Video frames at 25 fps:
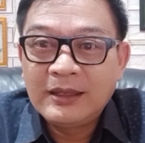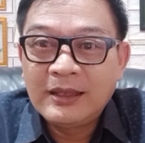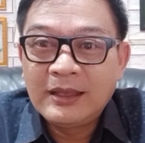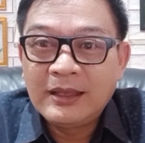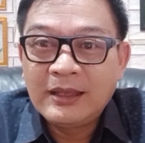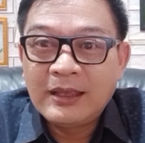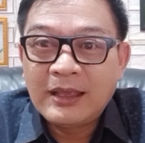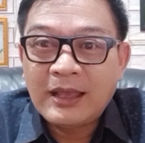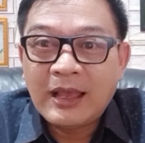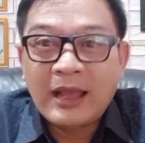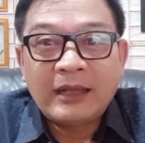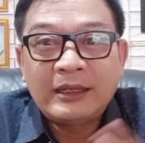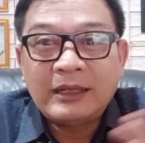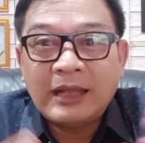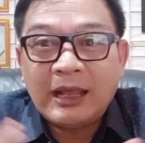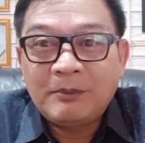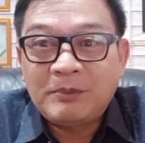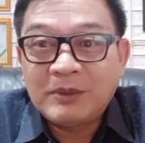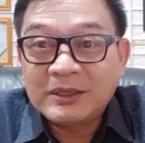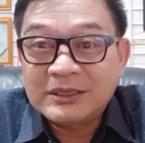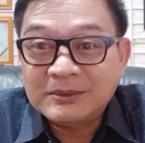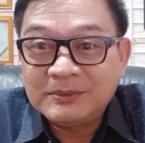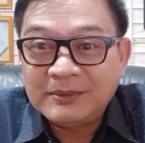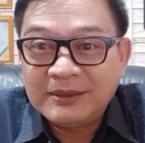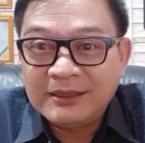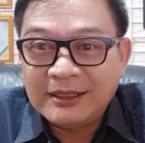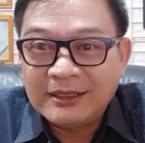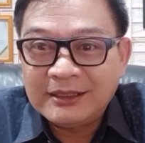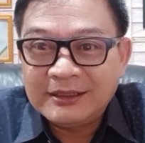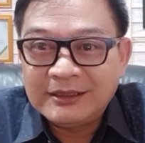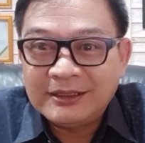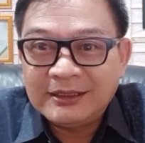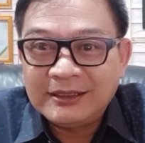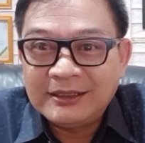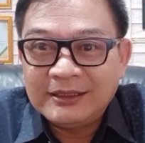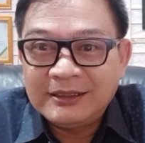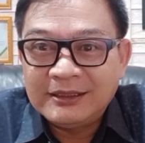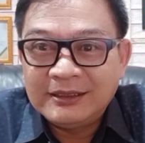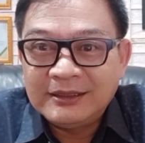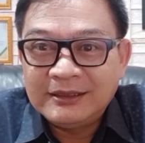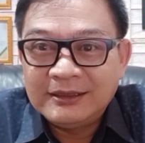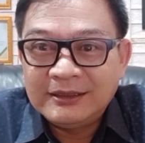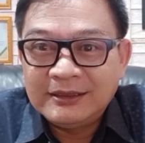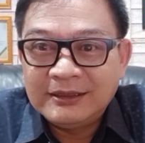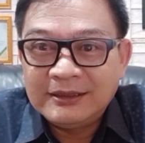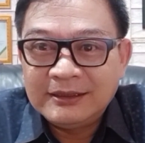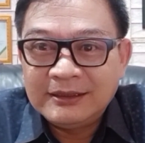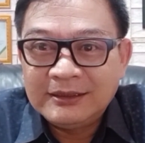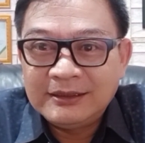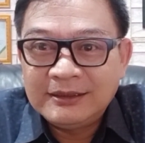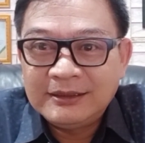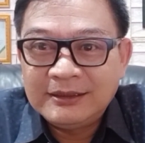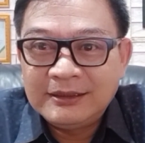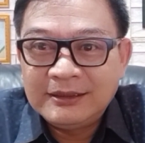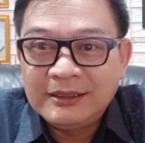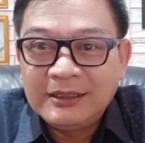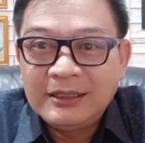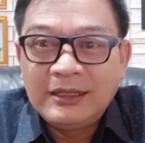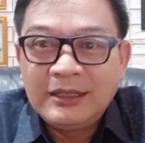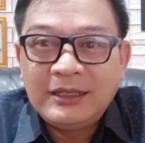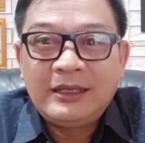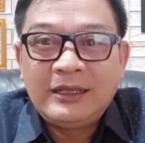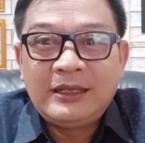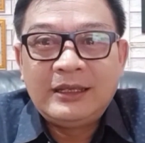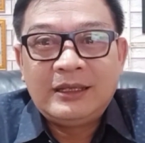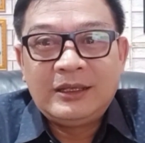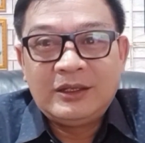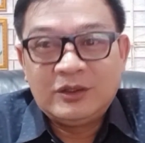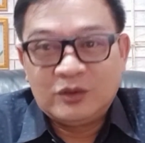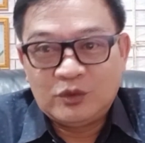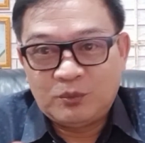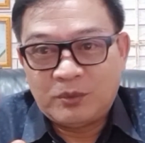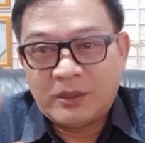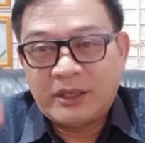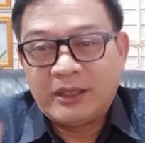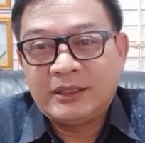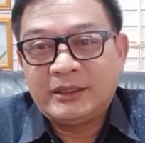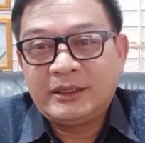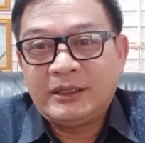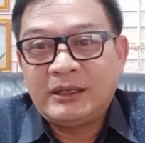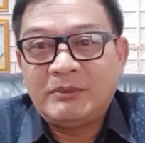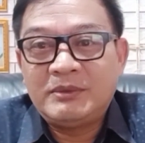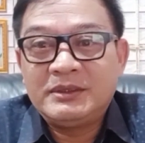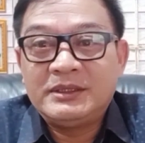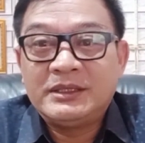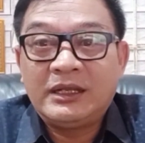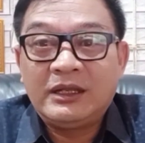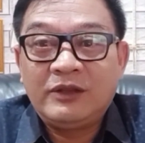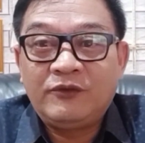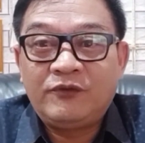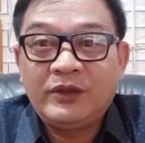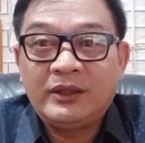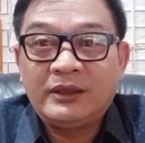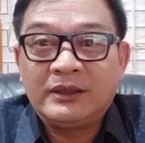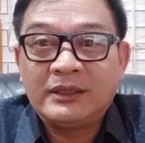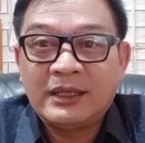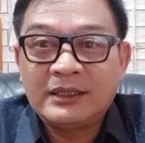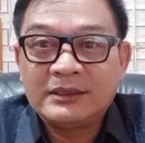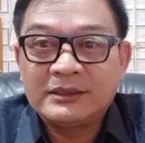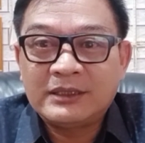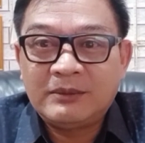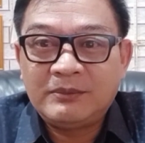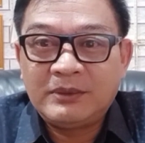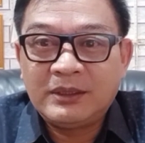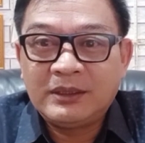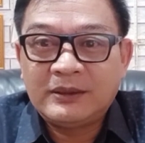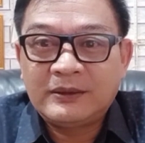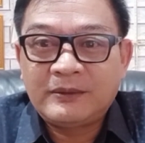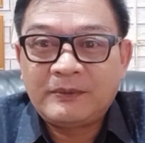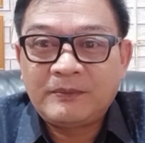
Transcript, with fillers: Ada apa sebenarnya? Supaya tidak menjadi fitnah, sahabat,